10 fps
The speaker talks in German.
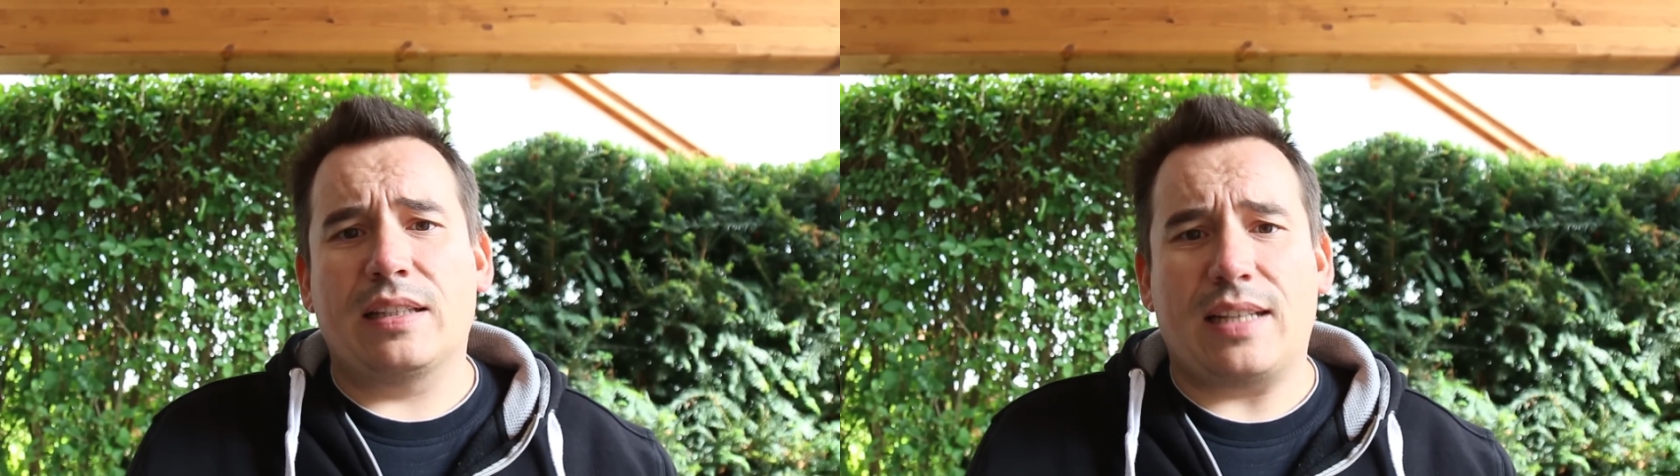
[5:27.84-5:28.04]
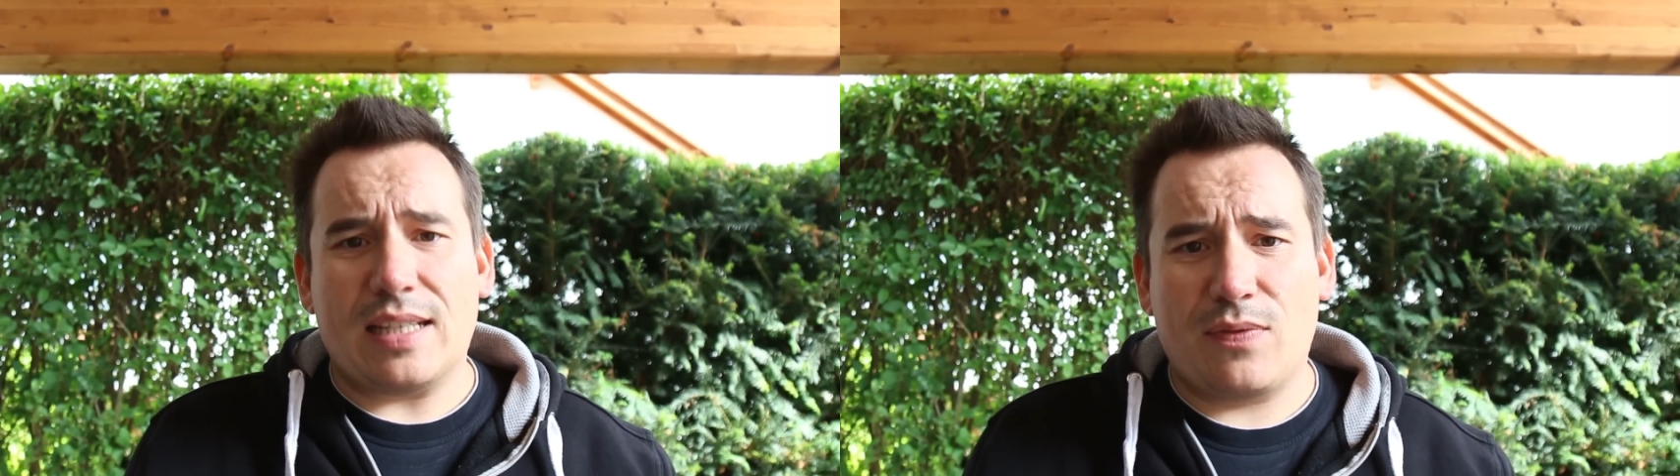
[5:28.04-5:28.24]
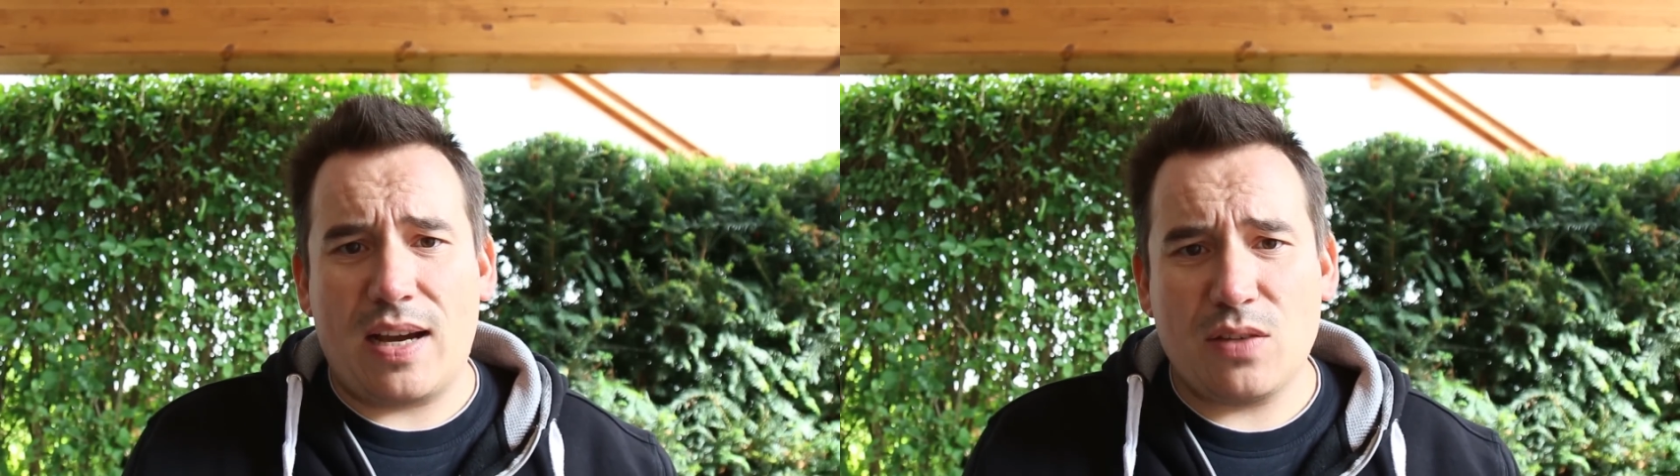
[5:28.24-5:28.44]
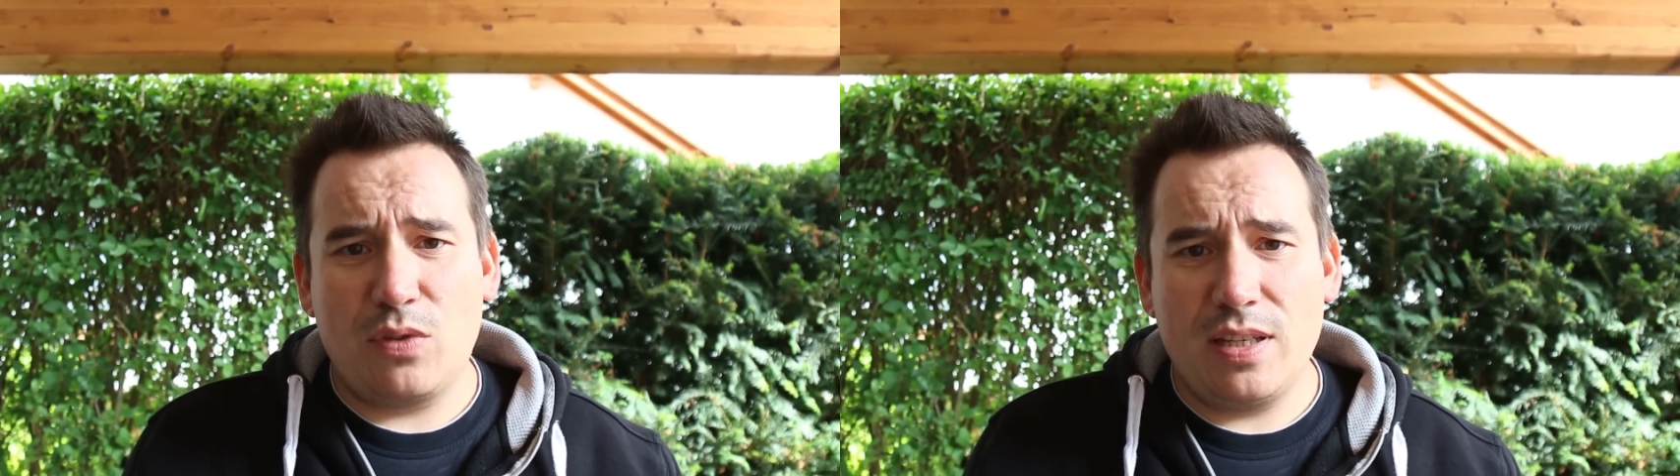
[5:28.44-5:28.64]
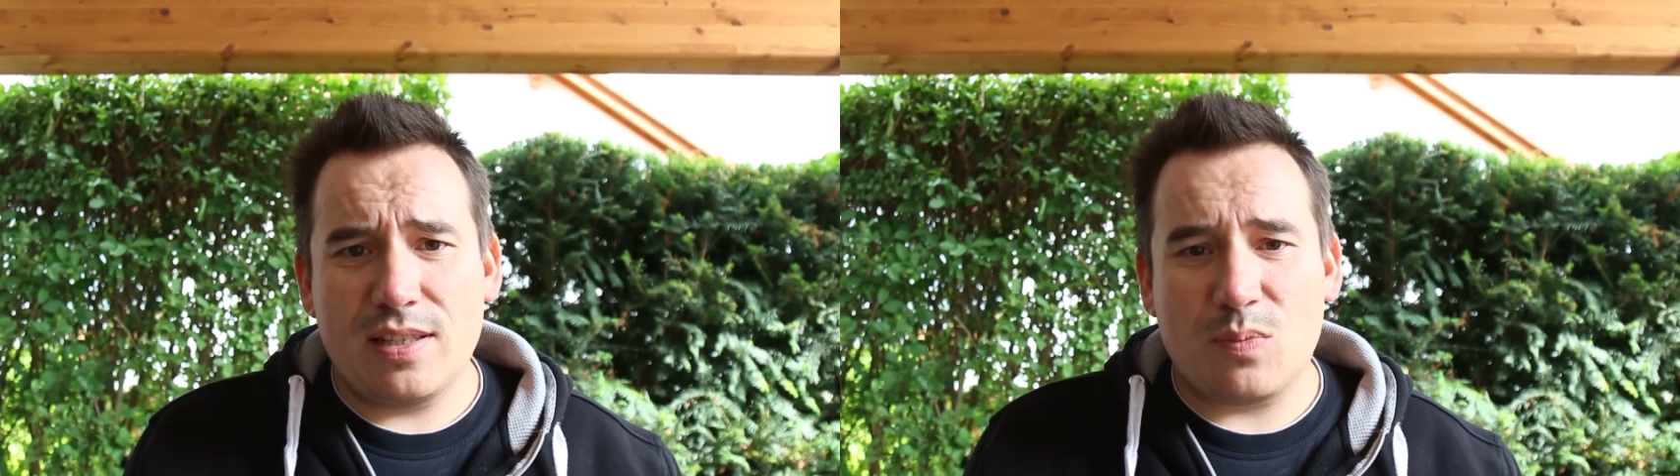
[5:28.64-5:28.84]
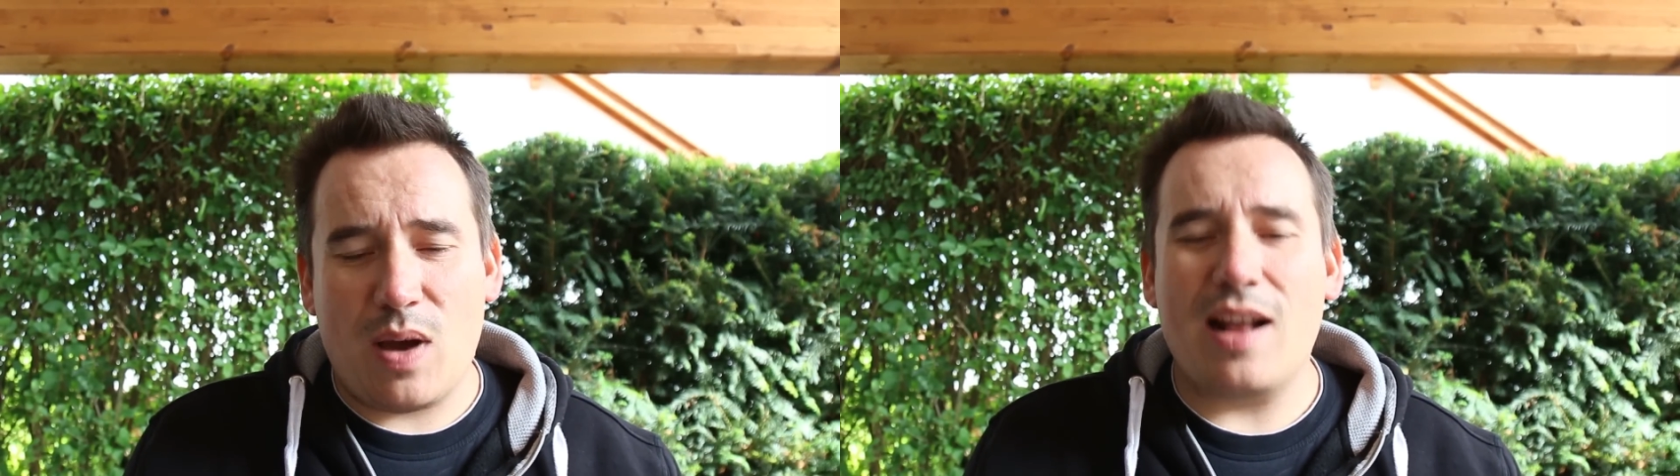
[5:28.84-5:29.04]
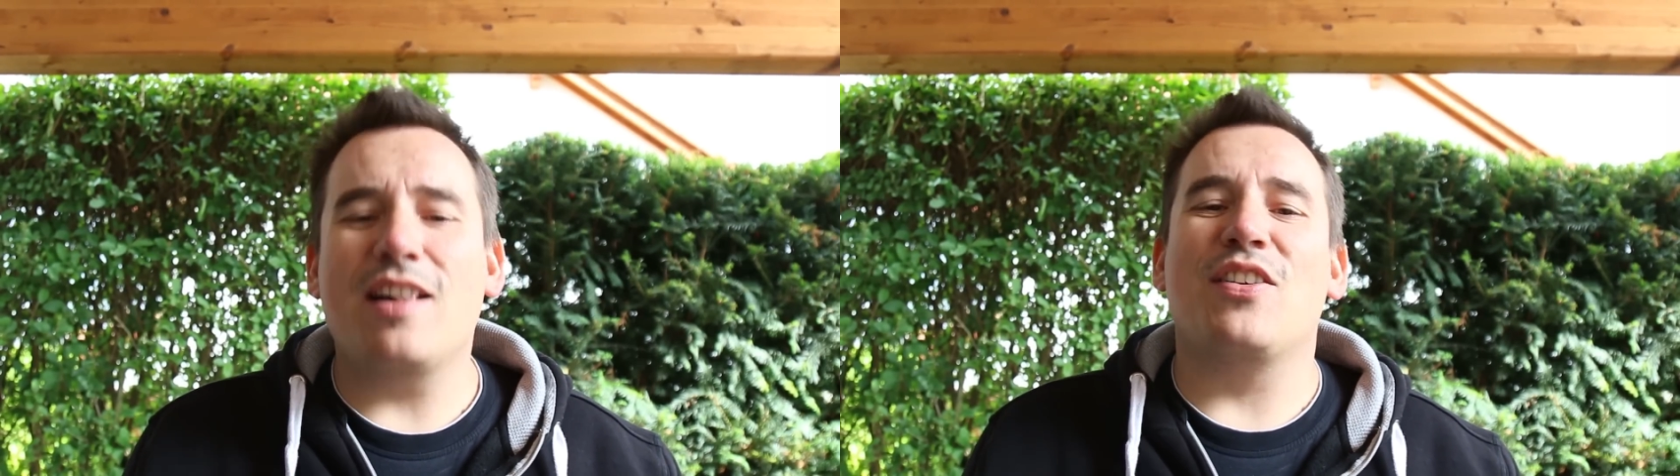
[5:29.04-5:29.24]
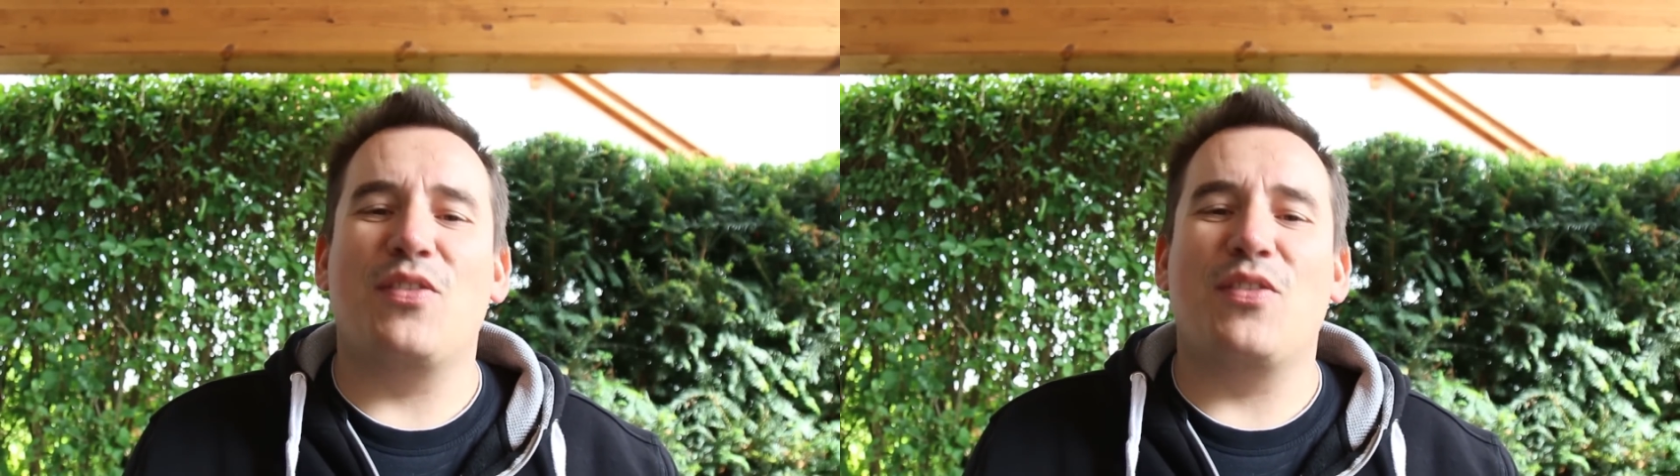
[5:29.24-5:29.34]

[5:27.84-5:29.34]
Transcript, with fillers: Das war's für dieses Mal.